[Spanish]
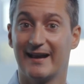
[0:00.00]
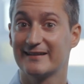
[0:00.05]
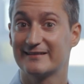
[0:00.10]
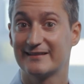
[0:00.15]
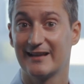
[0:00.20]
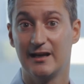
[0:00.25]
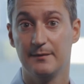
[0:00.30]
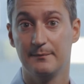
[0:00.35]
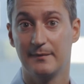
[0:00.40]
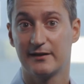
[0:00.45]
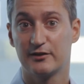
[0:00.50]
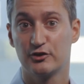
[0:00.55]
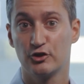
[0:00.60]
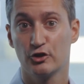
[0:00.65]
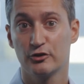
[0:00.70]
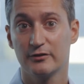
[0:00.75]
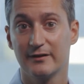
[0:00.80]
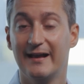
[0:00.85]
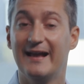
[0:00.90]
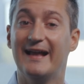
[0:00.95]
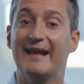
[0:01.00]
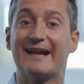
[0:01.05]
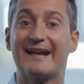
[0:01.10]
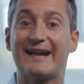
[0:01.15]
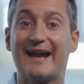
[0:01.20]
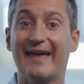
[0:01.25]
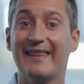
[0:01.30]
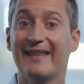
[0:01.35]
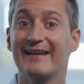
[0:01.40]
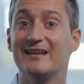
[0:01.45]
hasta la inversión,
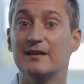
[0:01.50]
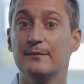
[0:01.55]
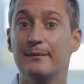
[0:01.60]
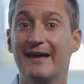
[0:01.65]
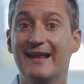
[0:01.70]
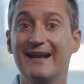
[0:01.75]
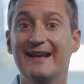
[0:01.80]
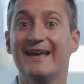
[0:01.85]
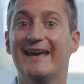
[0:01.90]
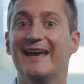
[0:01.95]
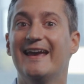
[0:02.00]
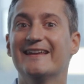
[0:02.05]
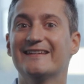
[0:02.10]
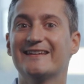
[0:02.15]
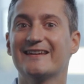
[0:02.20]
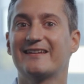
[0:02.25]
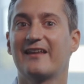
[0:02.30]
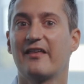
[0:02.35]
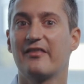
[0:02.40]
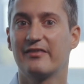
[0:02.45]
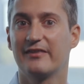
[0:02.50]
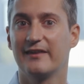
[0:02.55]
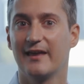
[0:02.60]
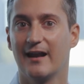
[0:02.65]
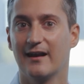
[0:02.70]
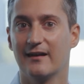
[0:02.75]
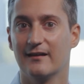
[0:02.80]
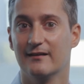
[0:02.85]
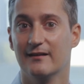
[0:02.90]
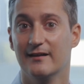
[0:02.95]
cada nivel es
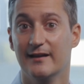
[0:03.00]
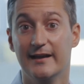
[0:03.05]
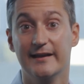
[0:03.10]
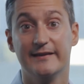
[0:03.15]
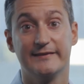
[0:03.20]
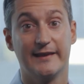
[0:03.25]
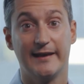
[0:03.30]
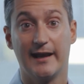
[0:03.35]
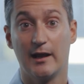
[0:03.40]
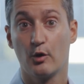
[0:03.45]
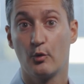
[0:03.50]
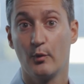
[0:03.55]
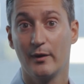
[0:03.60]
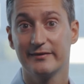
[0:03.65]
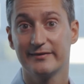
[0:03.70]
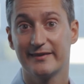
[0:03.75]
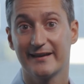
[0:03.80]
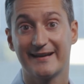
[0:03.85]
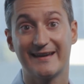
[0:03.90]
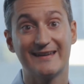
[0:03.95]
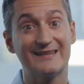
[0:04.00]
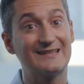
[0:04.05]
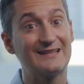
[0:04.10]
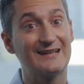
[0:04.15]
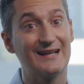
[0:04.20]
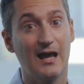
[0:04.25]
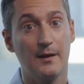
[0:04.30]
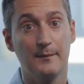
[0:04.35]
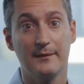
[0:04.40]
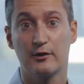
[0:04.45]
esencial. Ten en cuenta que es
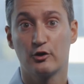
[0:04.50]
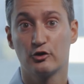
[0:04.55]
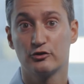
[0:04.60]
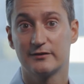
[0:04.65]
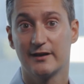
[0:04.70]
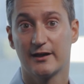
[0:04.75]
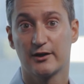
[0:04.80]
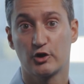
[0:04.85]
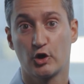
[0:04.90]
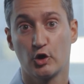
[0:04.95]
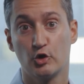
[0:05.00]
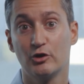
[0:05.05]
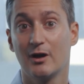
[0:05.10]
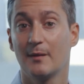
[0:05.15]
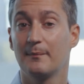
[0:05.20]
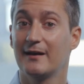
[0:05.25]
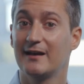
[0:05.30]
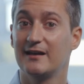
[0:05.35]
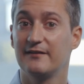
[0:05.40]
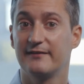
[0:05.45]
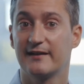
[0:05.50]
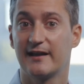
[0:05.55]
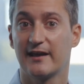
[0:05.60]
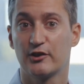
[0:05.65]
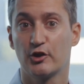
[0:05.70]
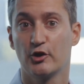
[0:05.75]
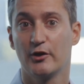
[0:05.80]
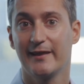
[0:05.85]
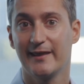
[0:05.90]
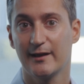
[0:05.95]
clave contar con una
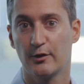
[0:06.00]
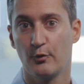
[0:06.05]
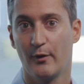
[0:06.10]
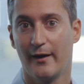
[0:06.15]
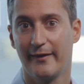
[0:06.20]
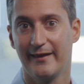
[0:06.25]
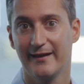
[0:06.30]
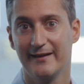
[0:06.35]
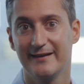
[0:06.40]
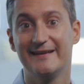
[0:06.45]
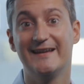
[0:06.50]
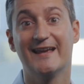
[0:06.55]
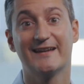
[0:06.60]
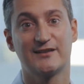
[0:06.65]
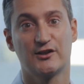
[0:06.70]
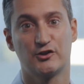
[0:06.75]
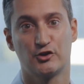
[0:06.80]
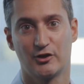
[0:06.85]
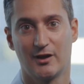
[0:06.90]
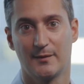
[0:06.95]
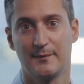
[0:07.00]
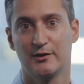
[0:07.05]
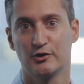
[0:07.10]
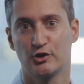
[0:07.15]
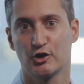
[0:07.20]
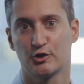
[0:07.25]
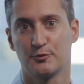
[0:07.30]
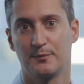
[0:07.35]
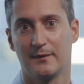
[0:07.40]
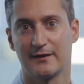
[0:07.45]
planificación adecuada y
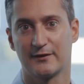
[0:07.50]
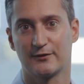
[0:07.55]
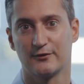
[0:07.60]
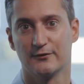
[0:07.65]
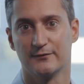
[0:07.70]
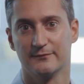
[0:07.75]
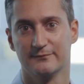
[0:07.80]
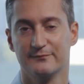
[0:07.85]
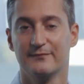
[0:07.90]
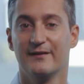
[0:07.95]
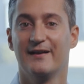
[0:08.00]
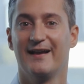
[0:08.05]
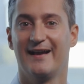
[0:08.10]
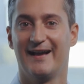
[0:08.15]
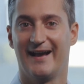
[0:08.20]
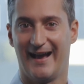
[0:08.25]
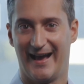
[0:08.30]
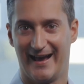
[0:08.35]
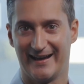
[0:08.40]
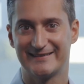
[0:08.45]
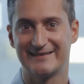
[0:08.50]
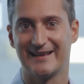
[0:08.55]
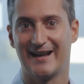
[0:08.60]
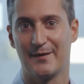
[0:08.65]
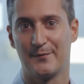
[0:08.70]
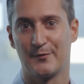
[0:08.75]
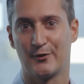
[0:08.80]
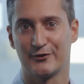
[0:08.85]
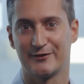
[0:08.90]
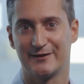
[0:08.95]
asesoramiento experto. Hasta
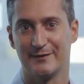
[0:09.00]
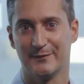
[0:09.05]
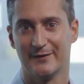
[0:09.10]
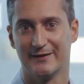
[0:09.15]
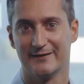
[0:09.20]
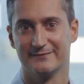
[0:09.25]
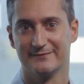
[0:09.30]
la próxima.